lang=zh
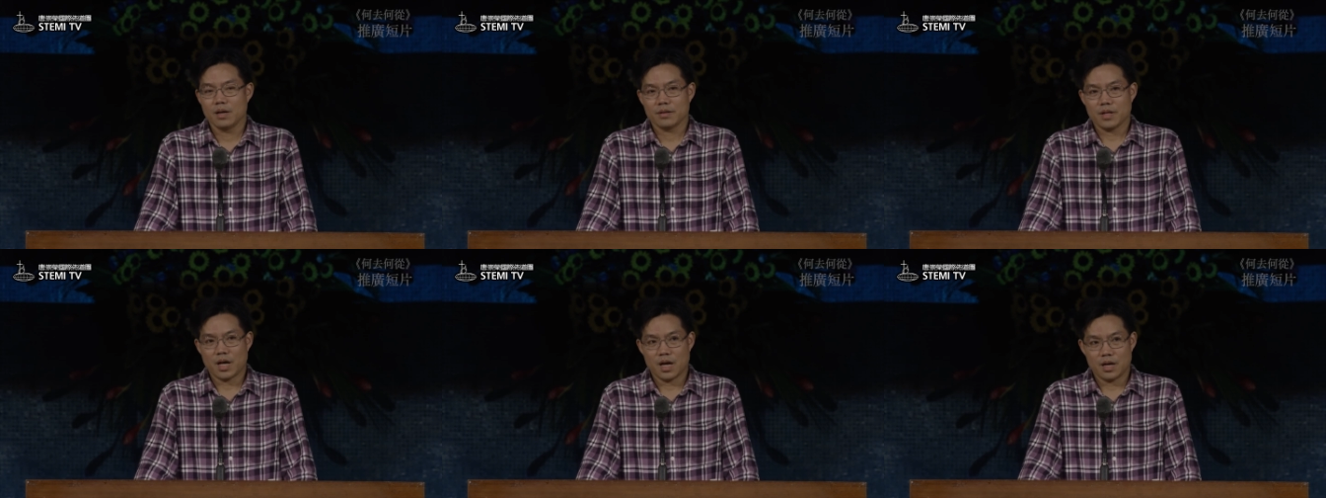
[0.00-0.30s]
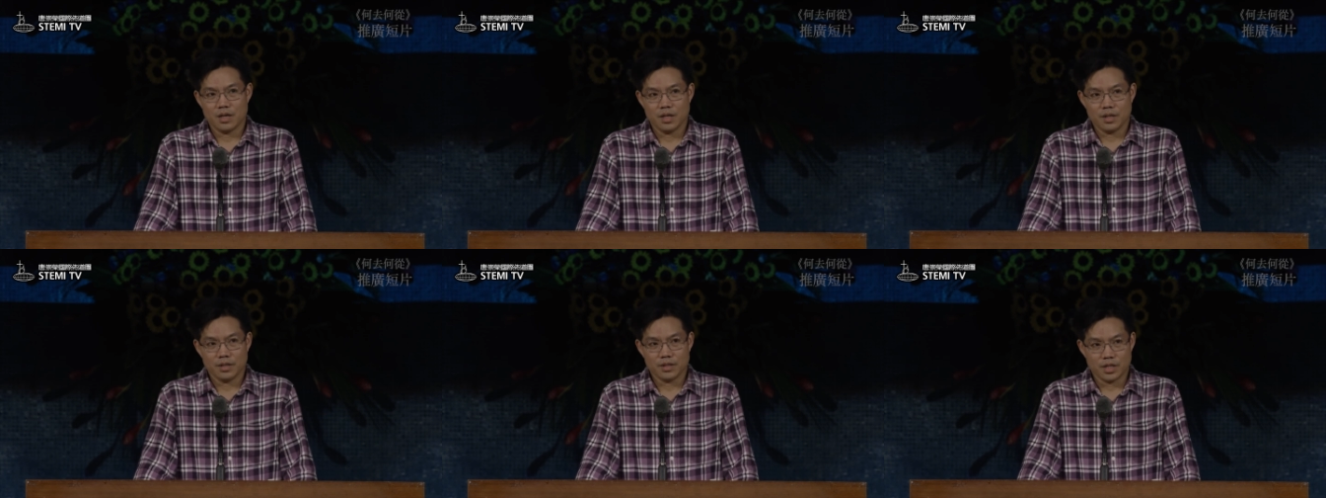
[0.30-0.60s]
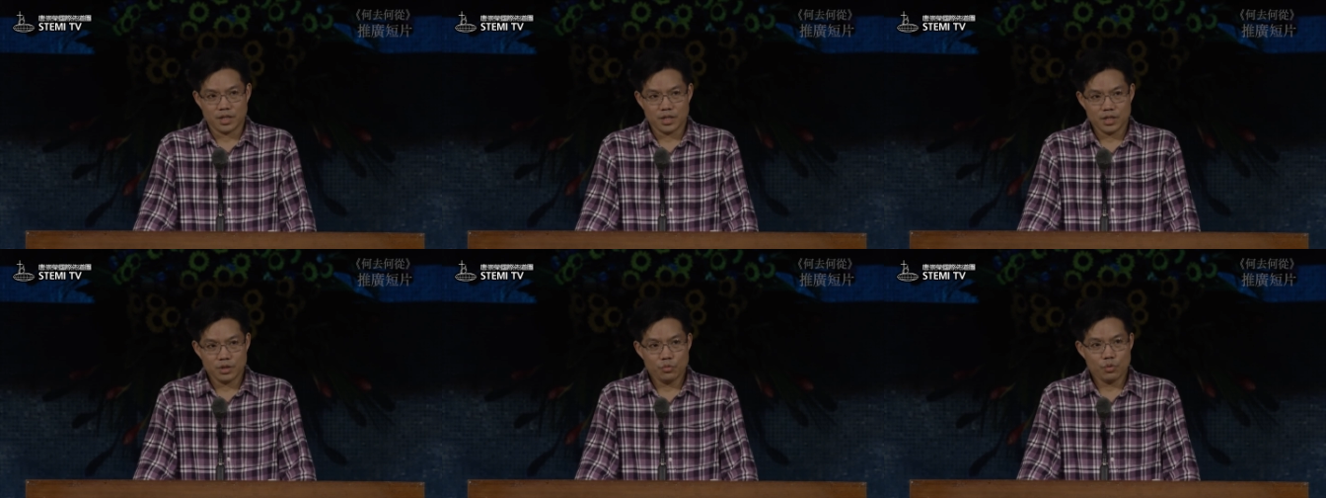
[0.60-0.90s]
那
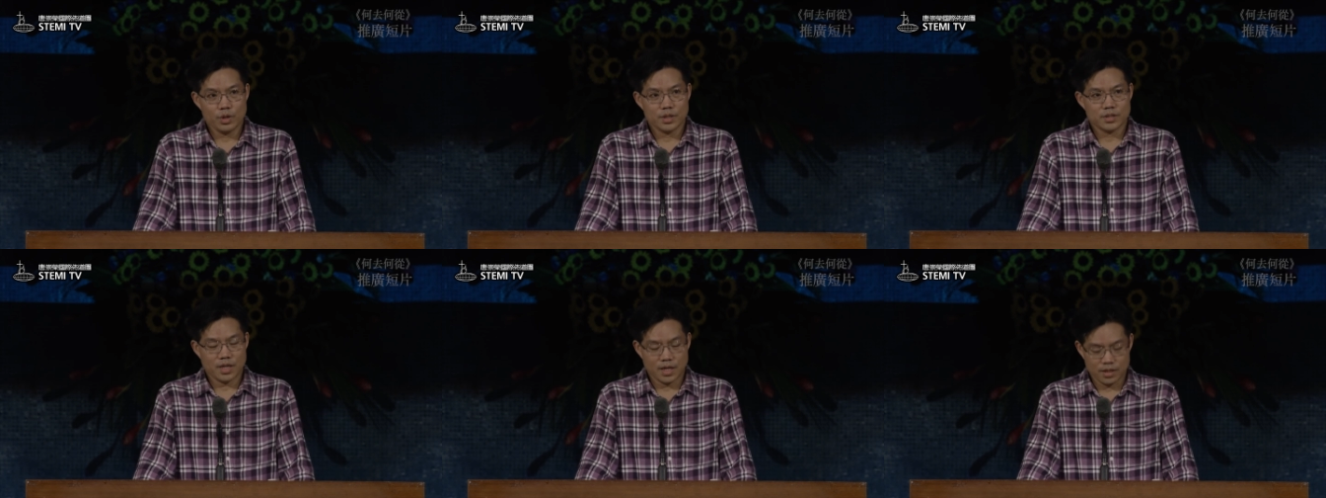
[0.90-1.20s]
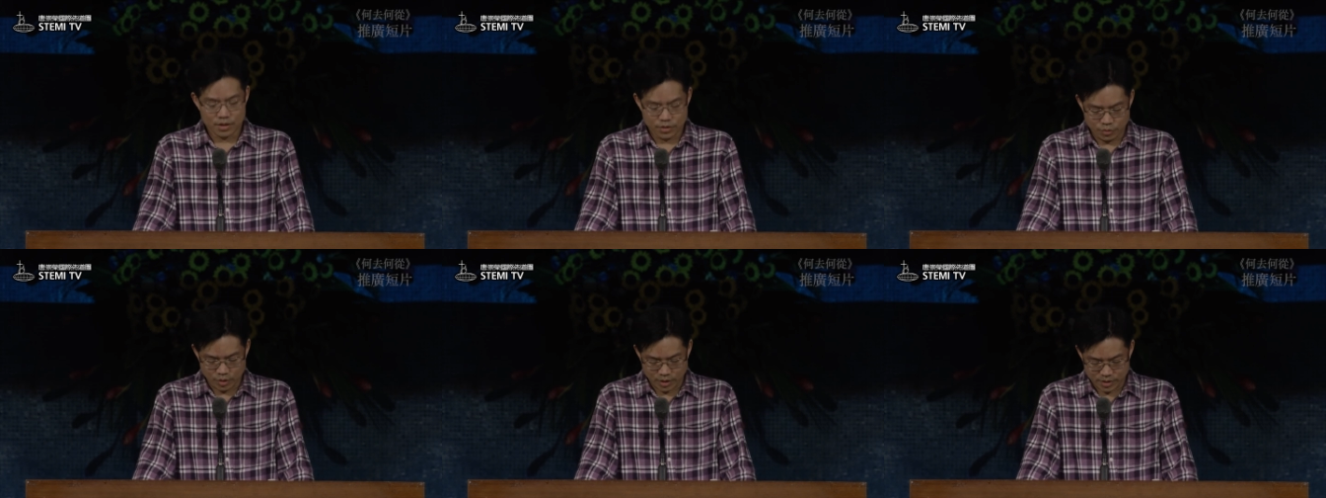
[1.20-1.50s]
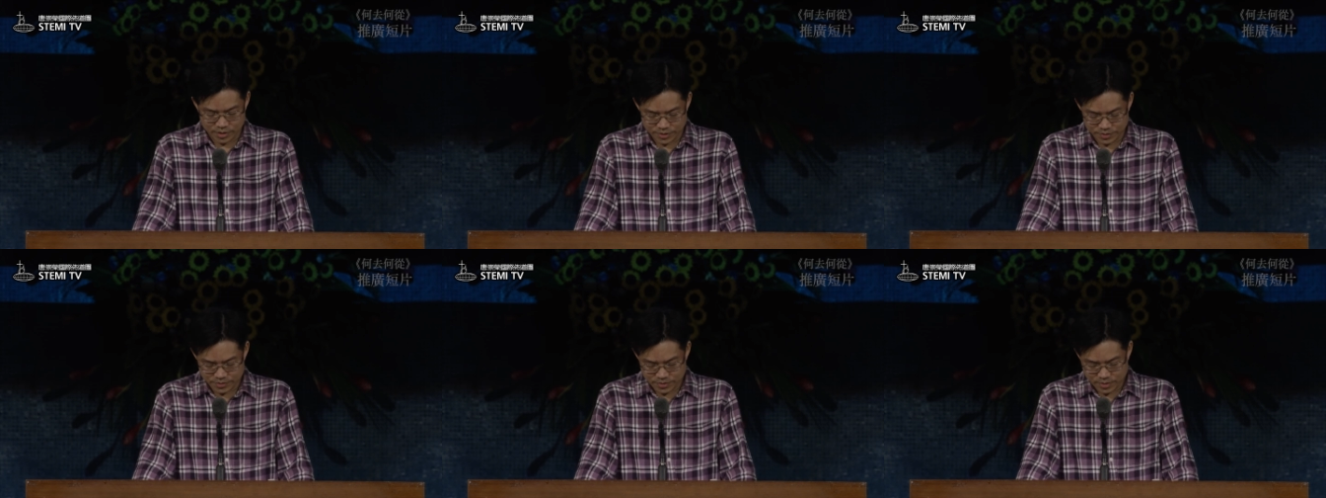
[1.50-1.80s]
也因为这样的
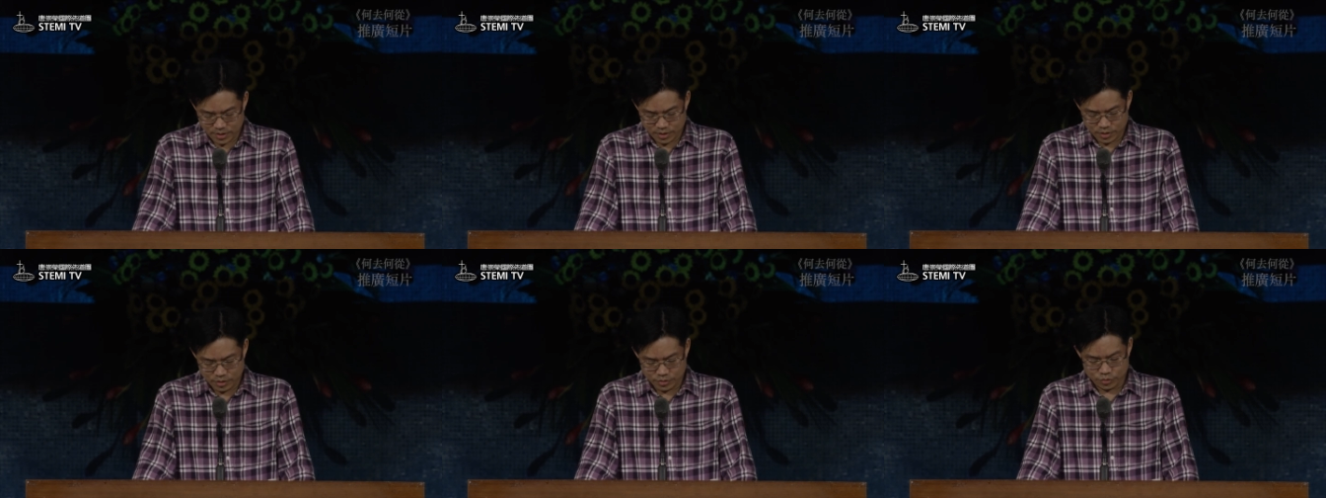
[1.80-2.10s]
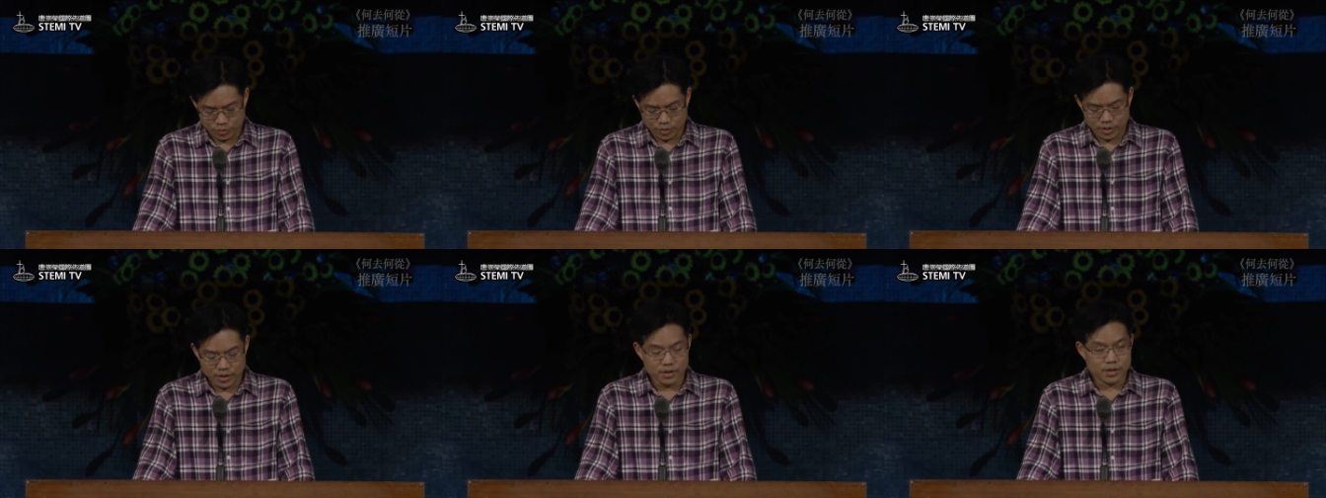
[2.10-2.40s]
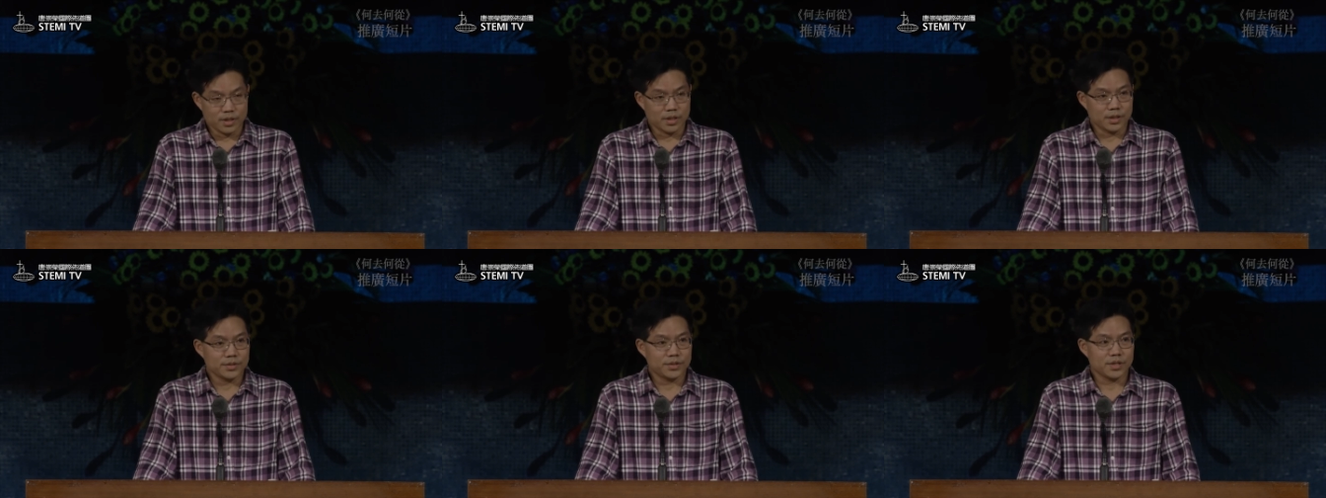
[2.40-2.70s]
原因，所以
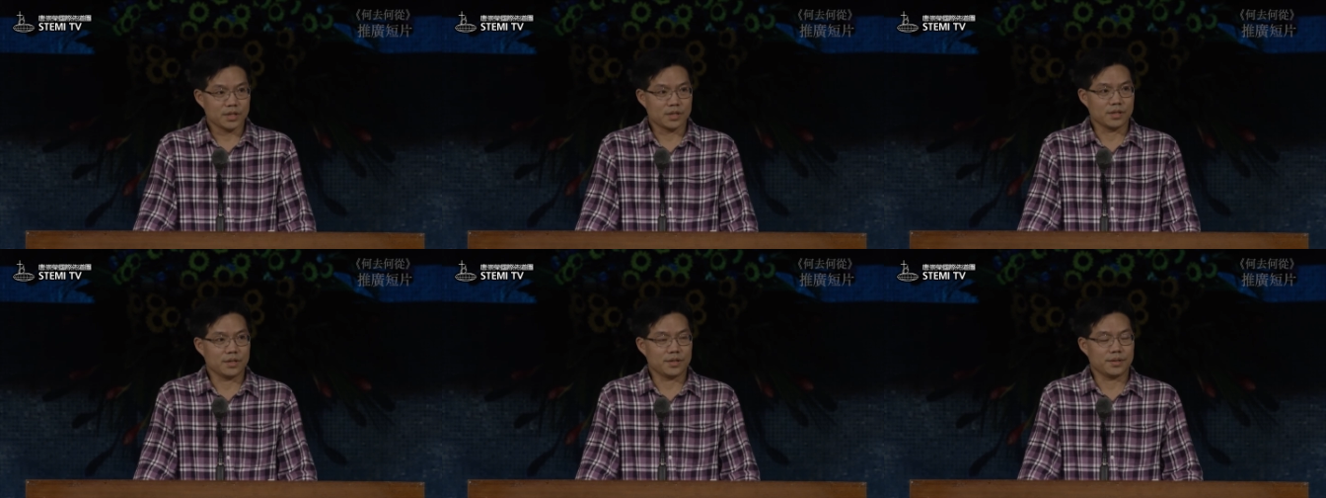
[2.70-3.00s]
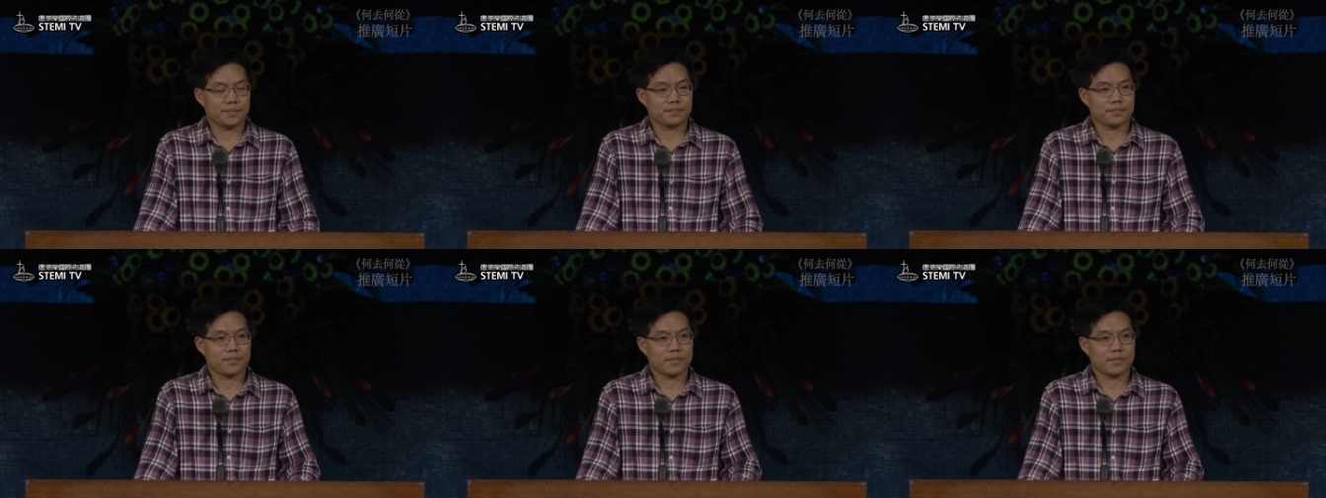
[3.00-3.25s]
呢，这个